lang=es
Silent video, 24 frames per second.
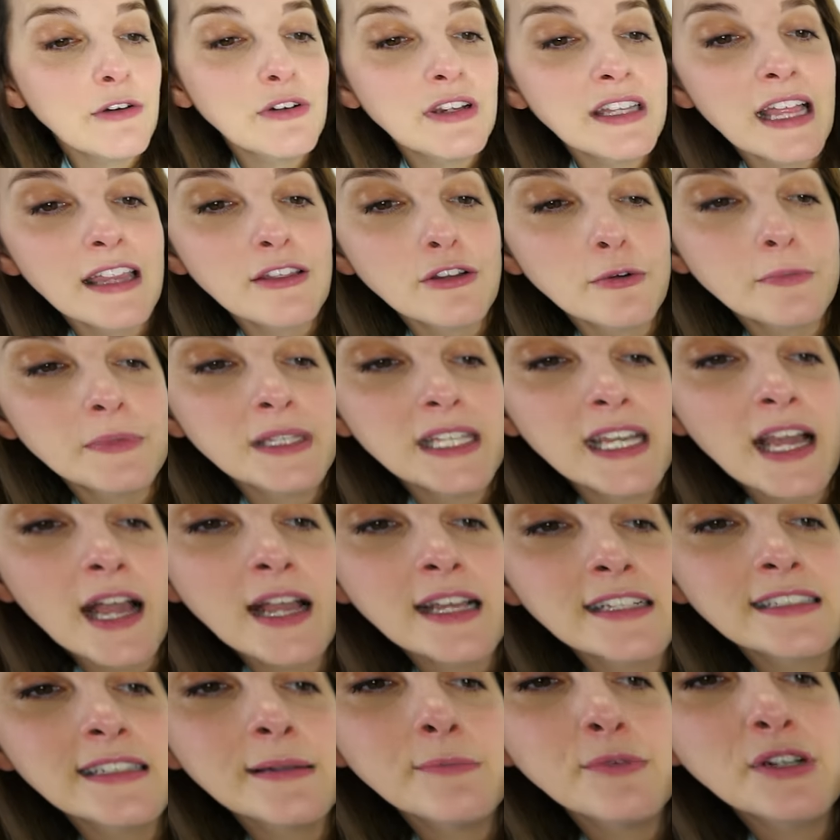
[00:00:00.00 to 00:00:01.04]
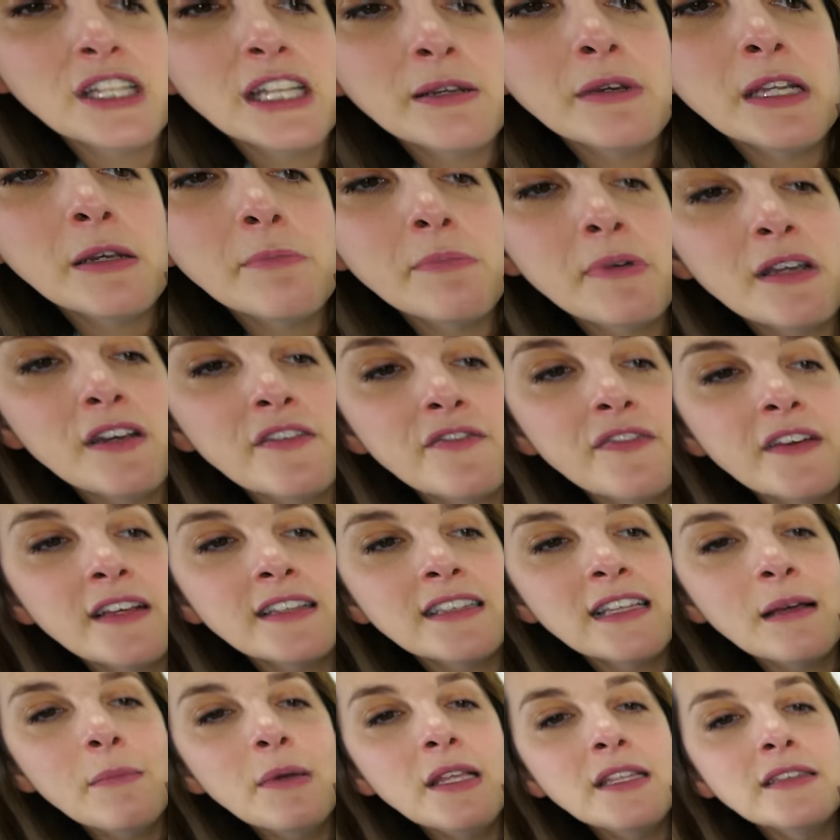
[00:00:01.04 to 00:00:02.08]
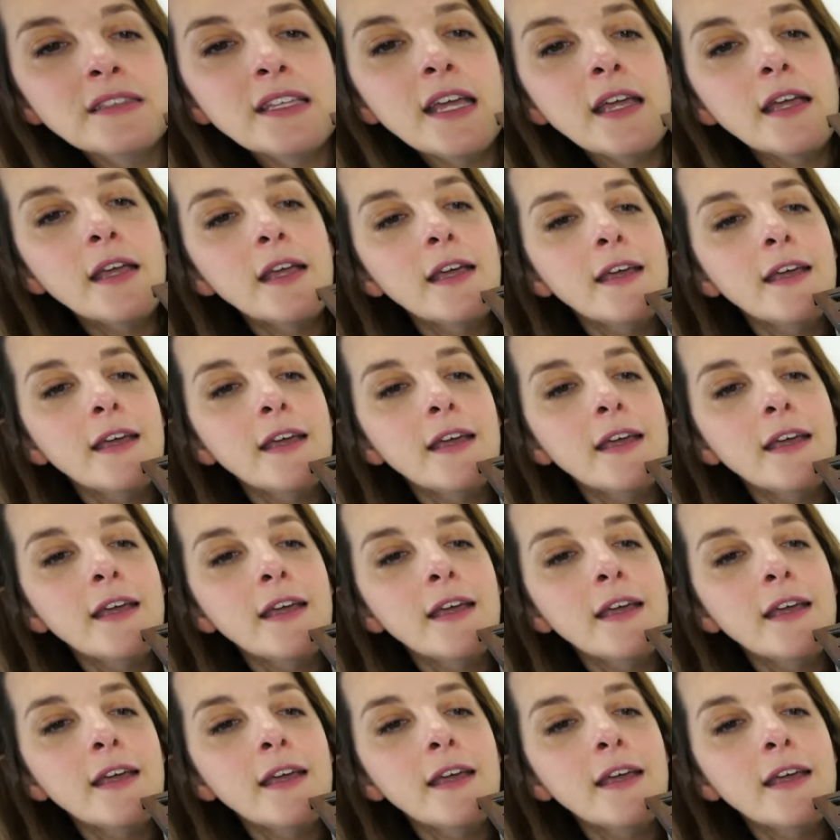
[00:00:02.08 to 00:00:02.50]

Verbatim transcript: unidad óptica que se puede ver perfectamente